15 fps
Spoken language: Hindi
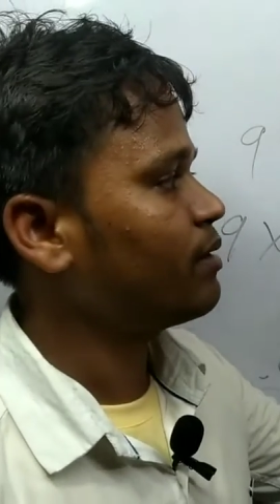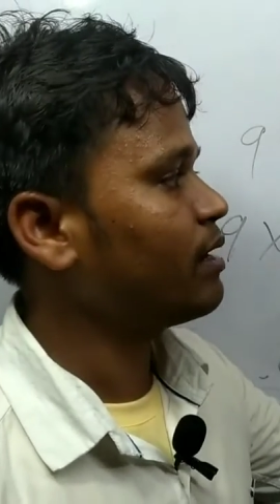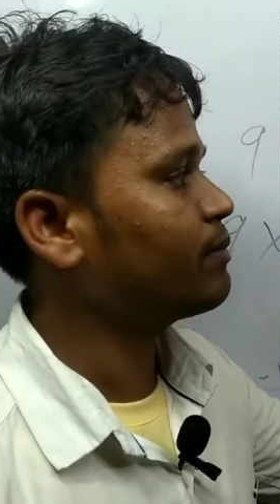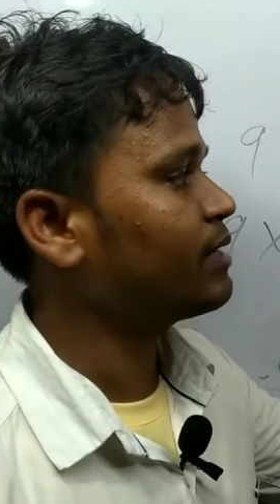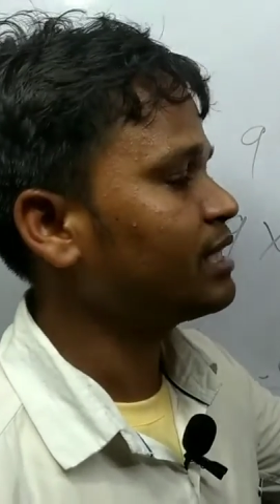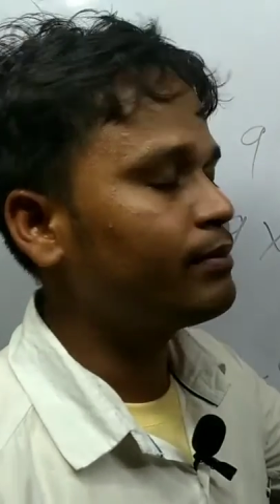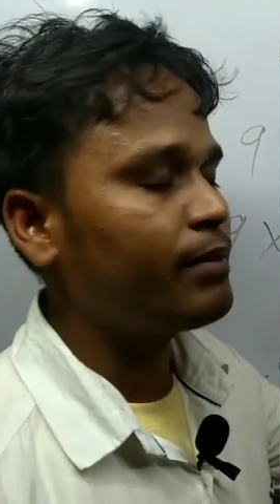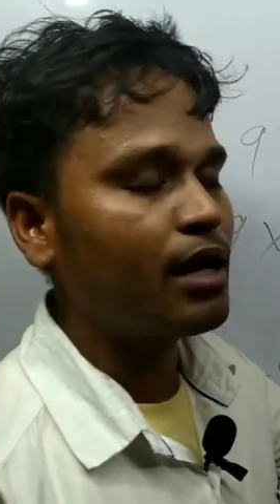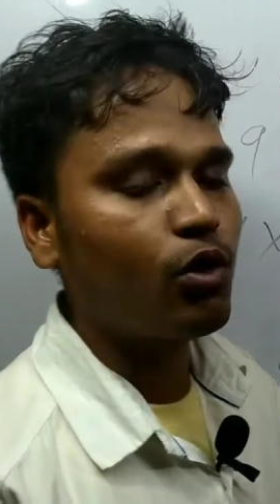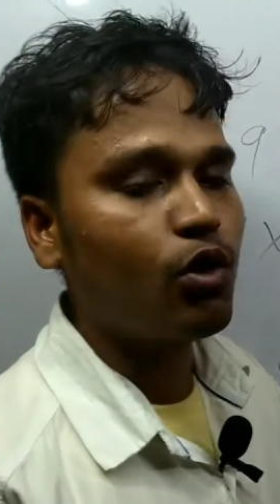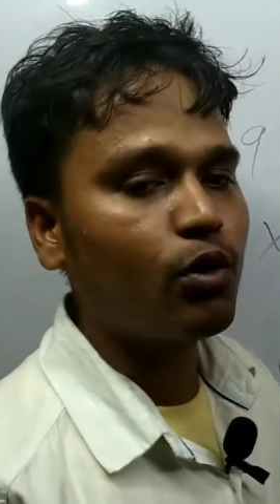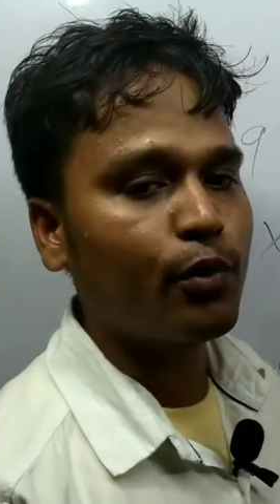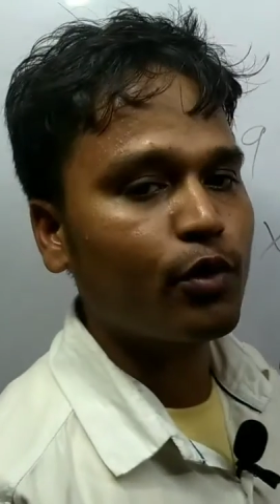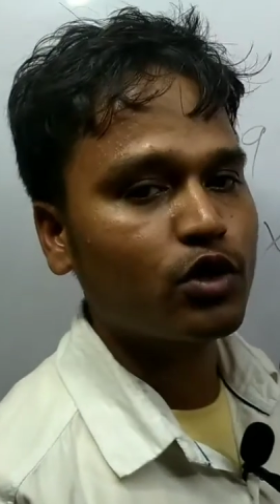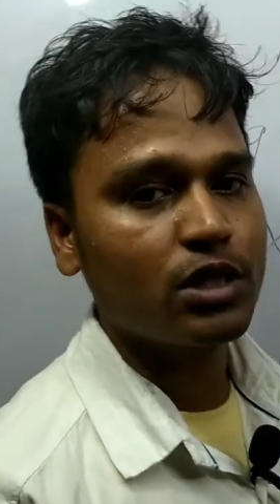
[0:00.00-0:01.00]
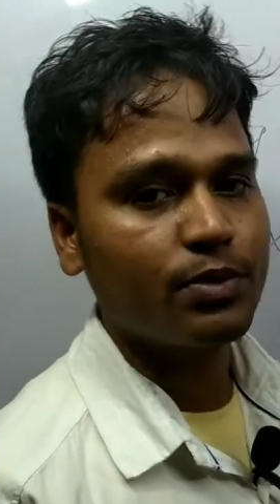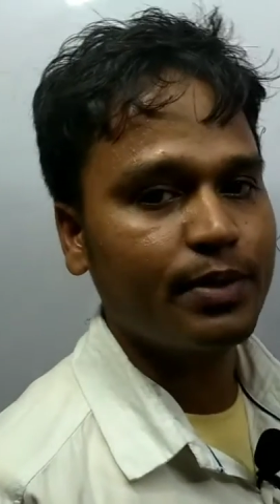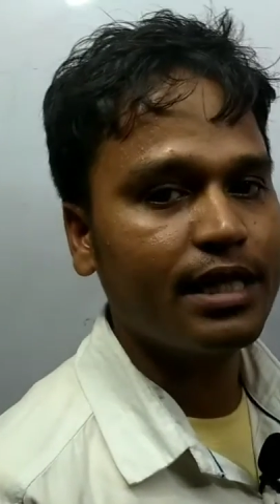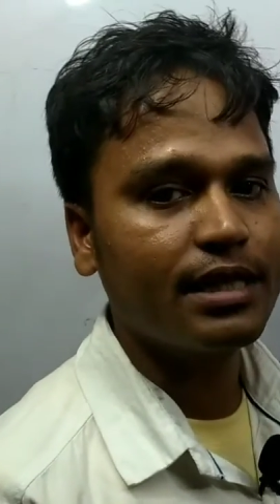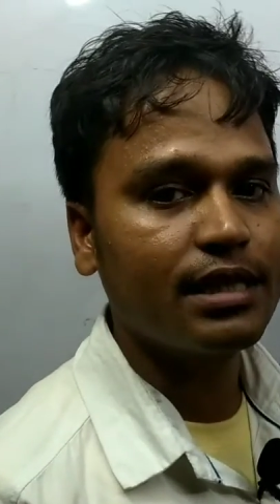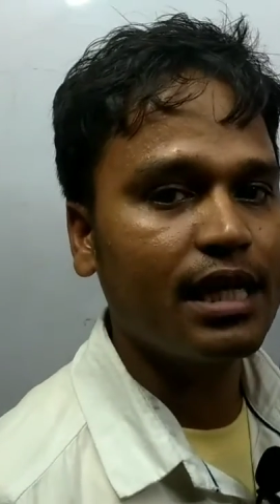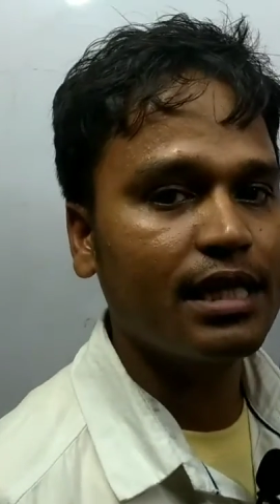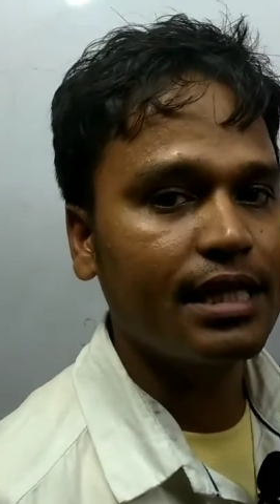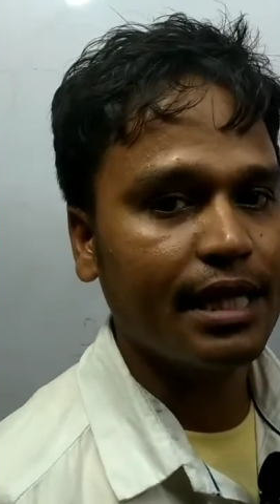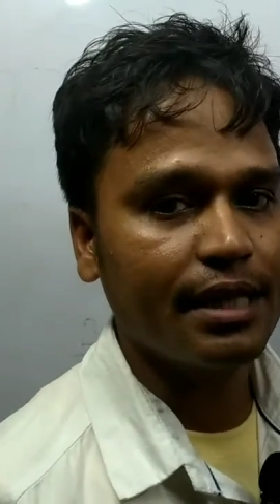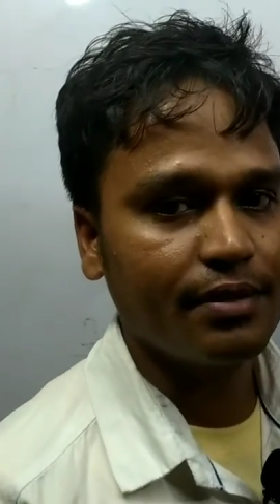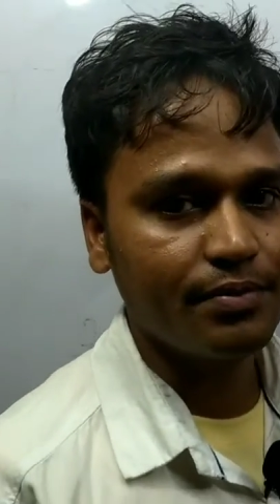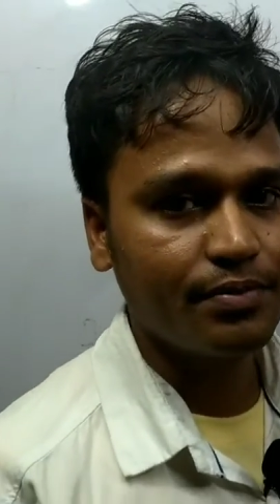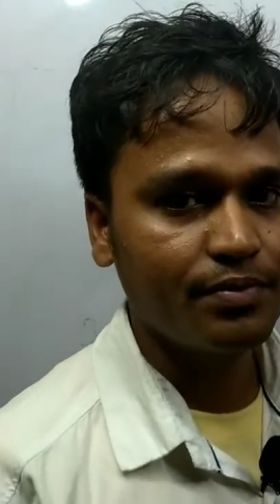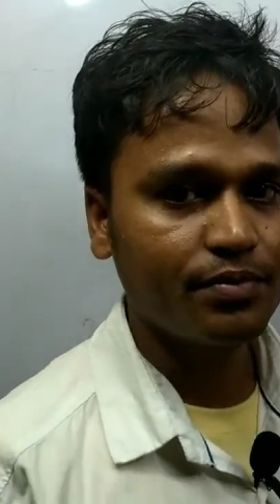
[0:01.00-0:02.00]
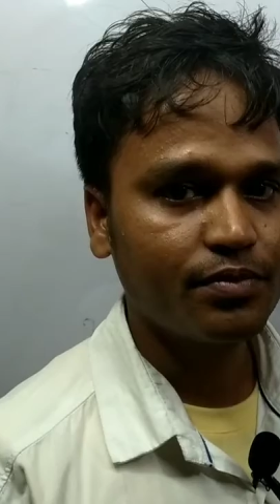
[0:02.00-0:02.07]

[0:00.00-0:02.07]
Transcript: आपका दिमाग लॉन्ग प्रोसेस पे ही चला जाएगा